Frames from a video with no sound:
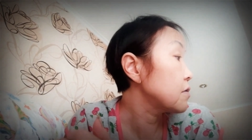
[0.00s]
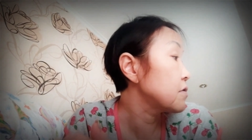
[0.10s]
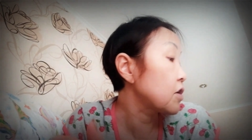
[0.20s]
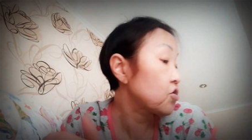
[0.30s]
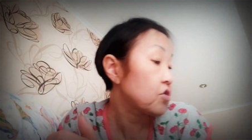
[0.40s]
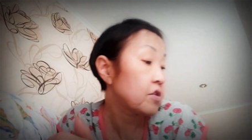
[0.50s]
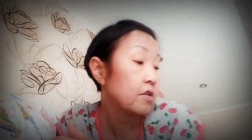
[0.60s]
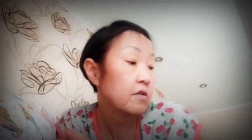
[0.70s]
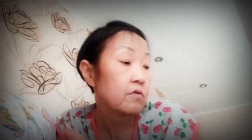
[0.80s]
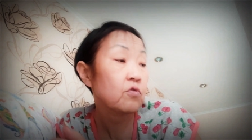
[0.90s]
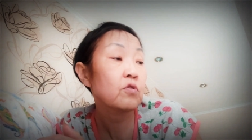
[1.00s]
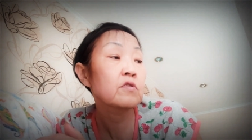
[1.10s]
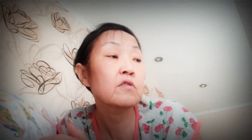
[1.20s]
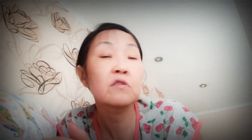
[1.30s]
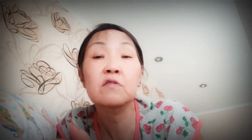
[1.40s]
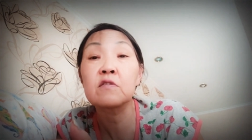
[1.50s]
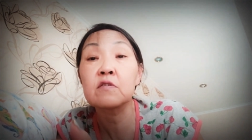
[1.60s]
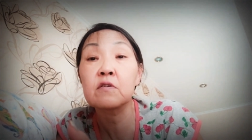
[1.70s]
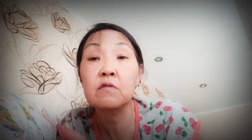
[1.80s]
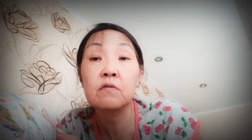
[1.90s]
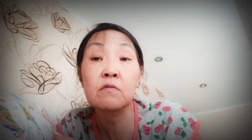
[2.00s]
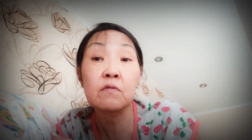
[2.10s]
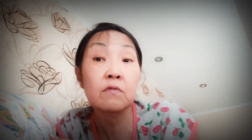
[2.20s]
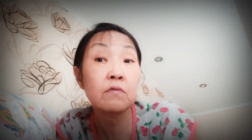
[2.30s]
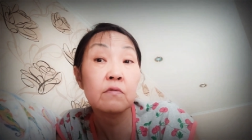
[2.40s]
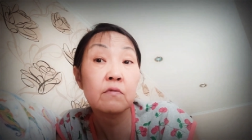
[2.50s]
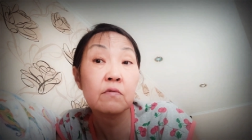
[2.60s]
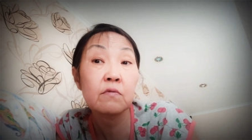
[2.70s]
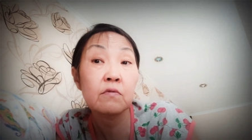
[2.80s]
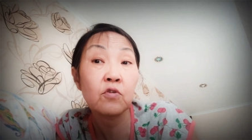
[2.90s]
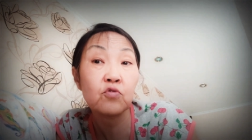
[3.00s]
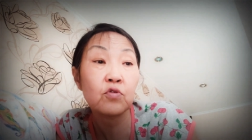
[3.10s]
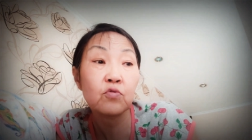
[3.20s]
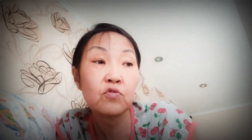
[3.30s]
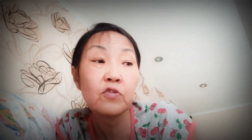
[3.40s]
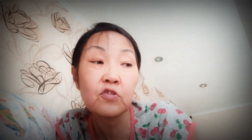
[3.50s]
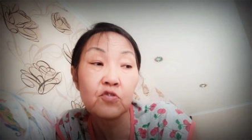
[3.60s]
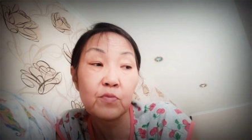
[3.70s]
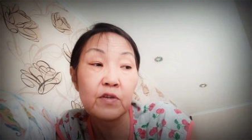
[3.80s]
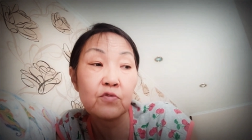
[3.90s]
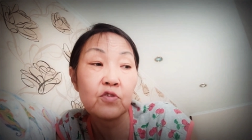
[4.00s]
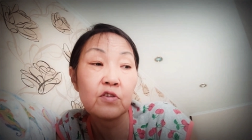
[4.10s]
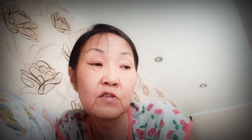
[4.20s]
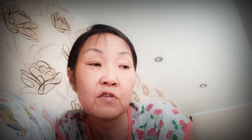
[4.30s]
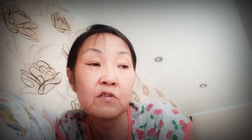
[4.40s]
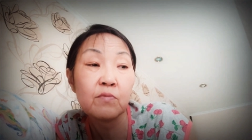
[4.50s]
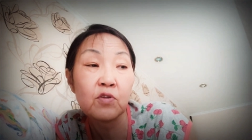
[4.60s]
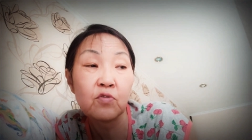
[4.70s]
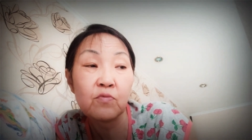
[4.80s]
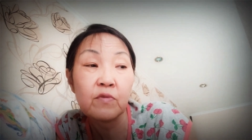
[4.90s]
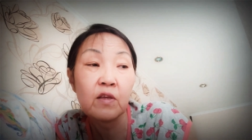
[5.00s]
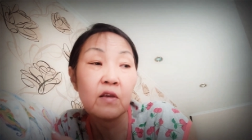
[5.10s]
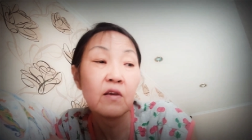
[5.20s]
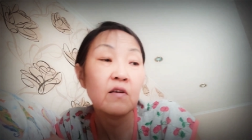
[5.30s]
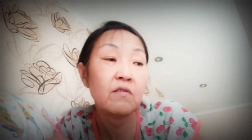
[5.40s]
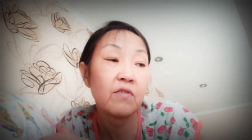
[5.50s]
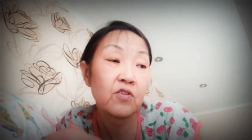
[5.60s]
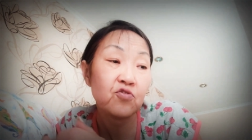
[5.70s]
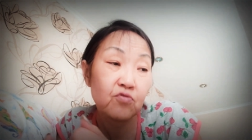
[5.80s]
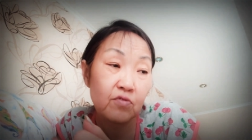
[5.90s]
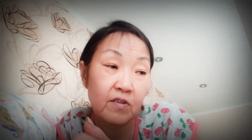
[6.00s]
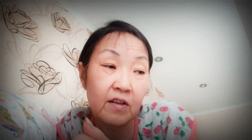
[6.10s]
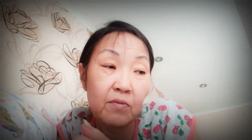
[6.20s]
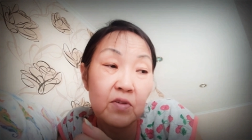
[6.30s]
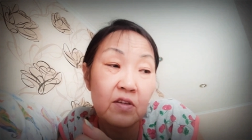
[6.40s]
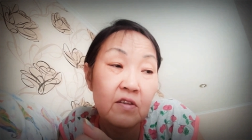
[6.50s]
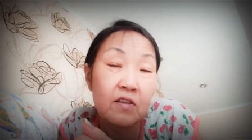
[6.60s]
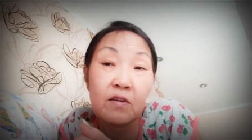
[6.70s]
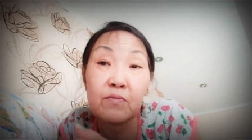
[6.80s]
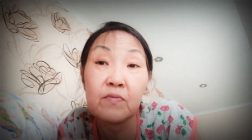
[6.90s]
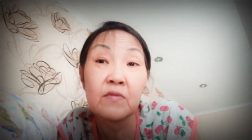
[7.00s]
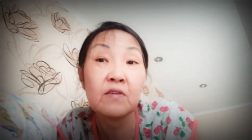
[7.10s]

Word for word: Даже три. Но один из них э, летное училище, мы его не, не берем в расчет для меня. Я там